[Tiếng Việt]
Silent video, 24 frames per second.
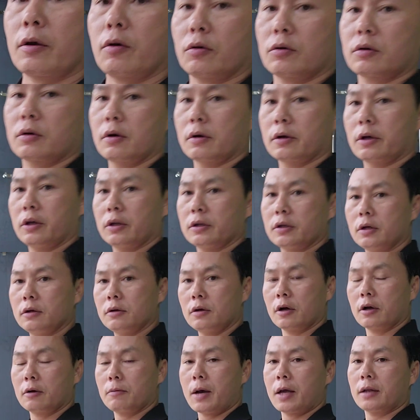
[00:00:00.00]
có cực kỳ chất
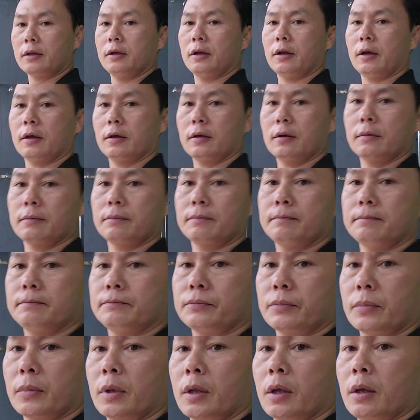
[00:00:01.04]
lượng các bạn nhìn này
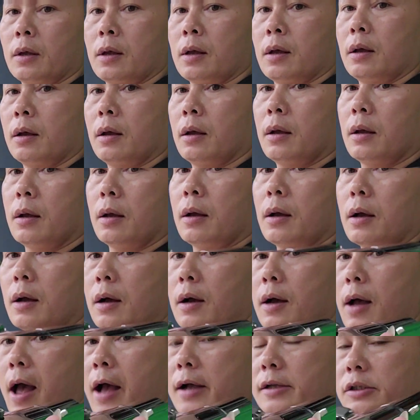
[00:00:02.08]

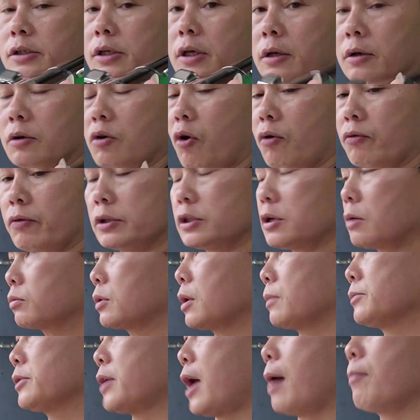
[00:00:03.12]
à, Hàng xịn đối với trong
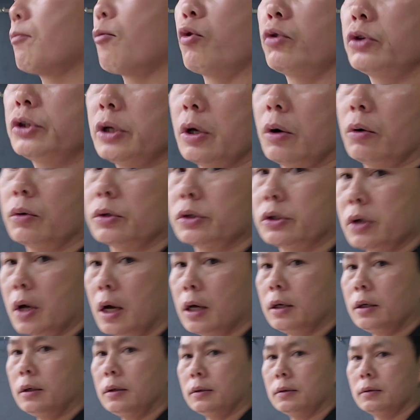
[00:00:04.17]
tầm giá 4 triệu
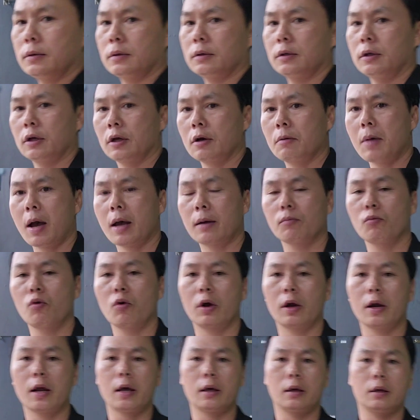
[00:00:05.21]
rưỡi Thì các bạn mua
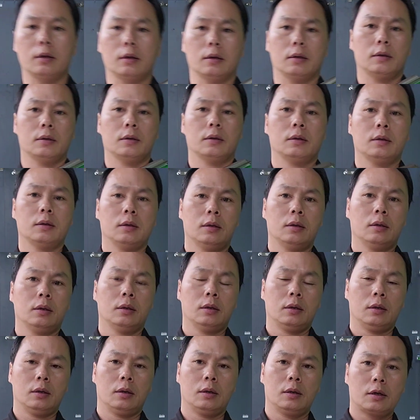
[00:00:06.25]
cái này
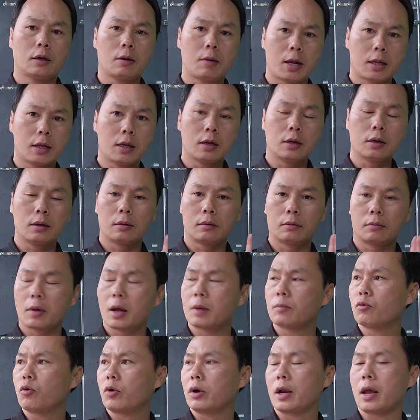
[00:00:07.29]
Các bạn nhé Các
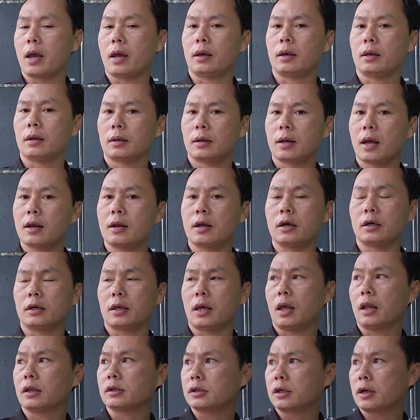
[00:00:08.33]
bạn mua cái này Đây là
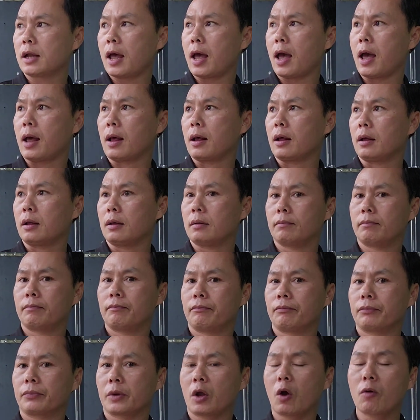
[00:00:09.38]
Yến Sơn Hà
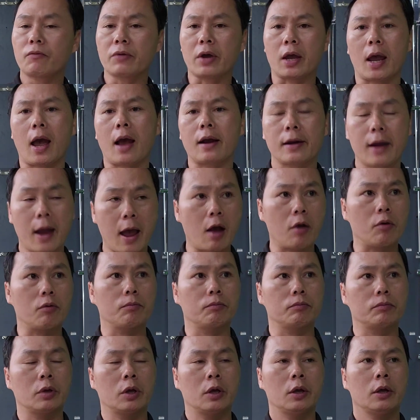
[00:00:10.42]
Không phải hàng nào
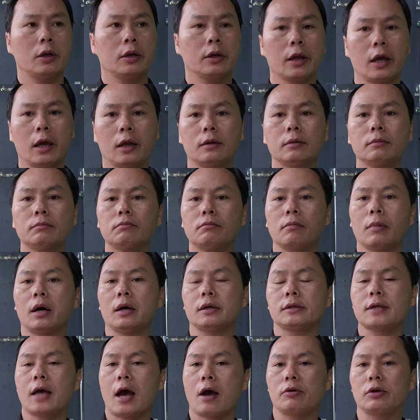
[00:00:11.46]
đến
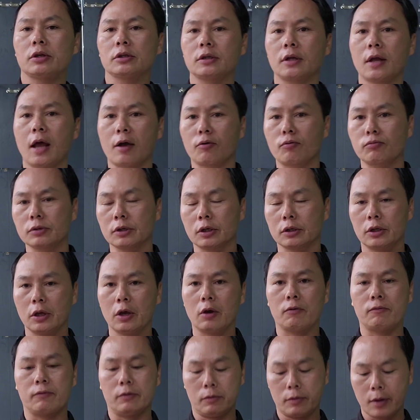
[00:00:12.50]
mời chào Yến Sơn Hà cũng giới
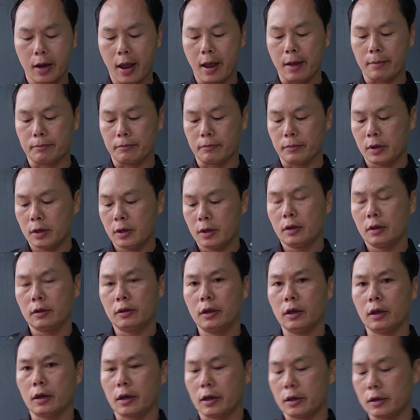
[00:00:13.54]
thiệu và cũng làm
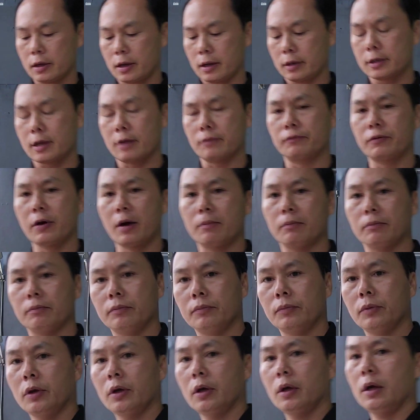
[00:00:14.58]
Thì cái sản phẩm
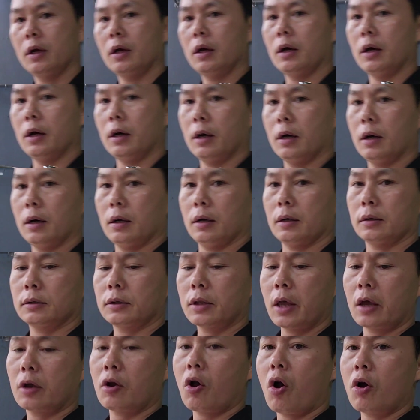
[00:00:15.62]
uh, ờ,
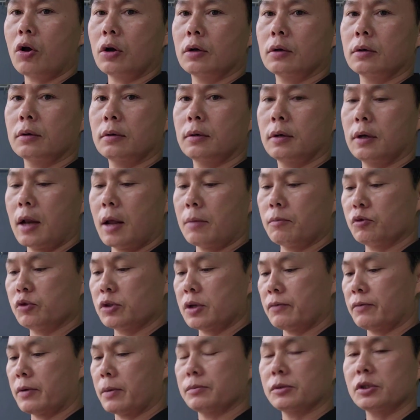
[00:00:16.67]
T-Con là một
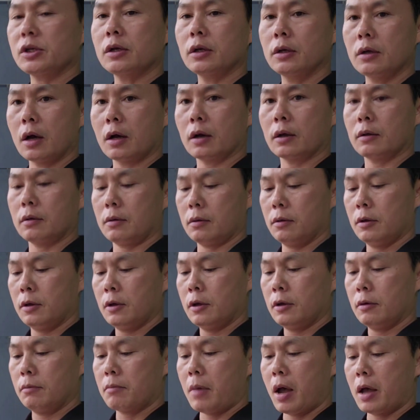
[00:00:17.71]
sản phẩm chất lượng
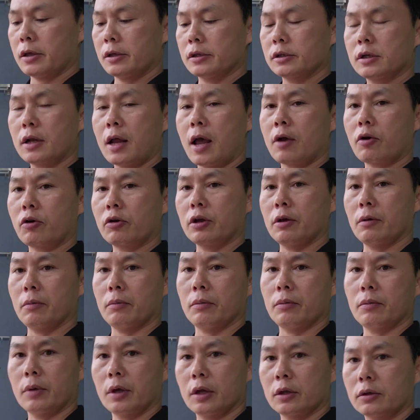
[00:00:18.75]
Mà Yến Sơn Hà có thể
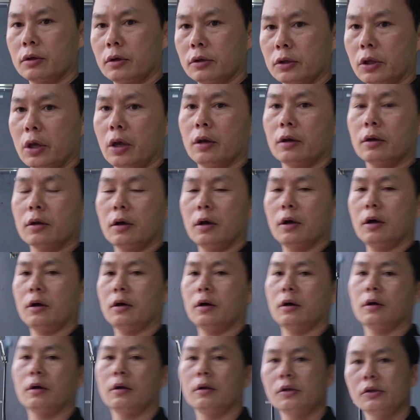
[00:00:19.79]
uh, tự tin
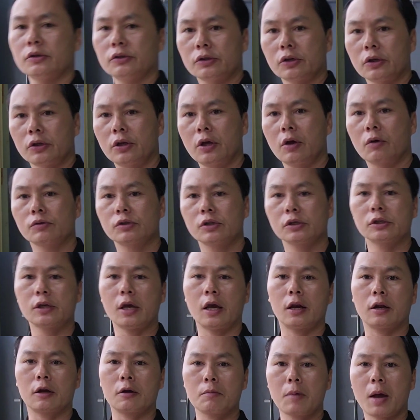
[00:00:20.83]
uh, giới thiệu chia
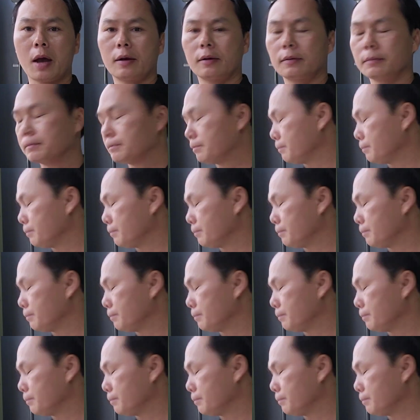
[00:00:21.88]
sẻ đến các bạn